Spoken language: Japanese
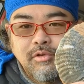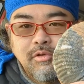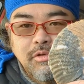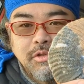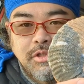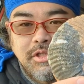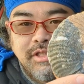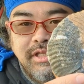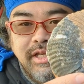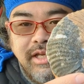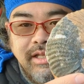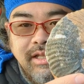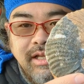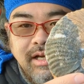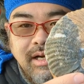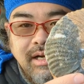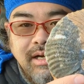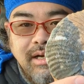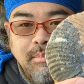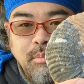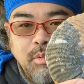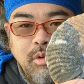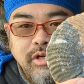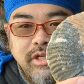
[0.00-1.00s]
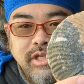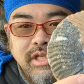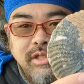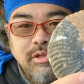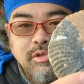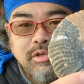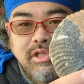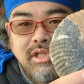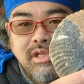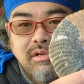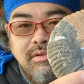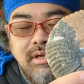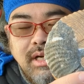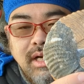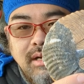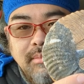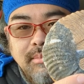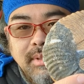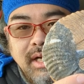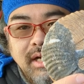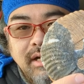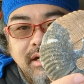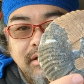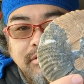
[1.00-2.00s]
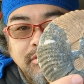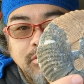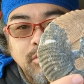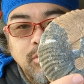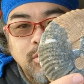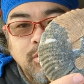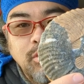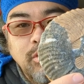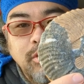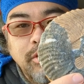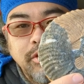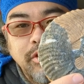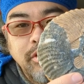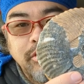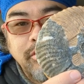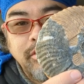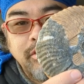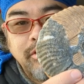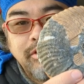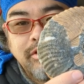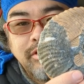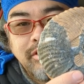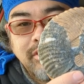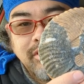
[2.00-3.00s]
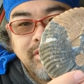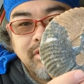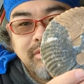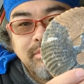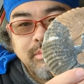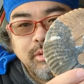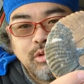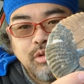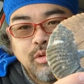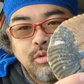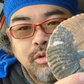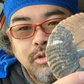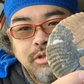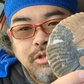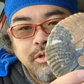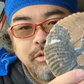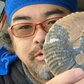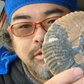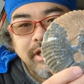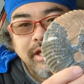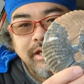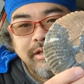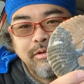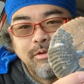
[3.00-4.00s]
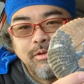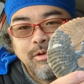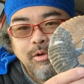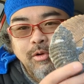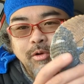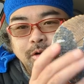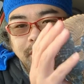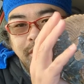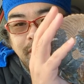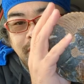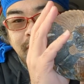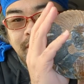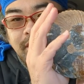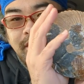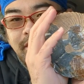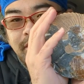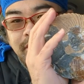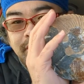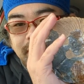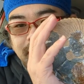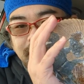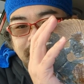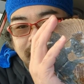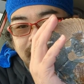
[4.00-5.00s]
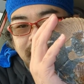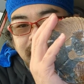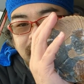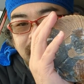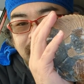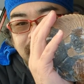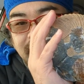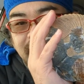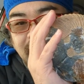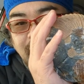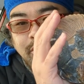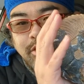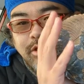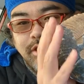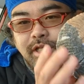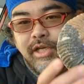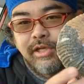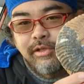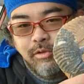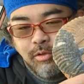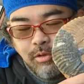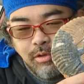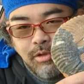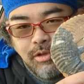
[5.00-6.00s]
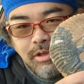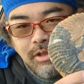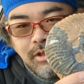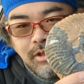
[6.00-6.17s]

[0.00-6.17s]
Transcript: 個人的なポリシーとしては、まあ、その極力元の状態を作り直したいと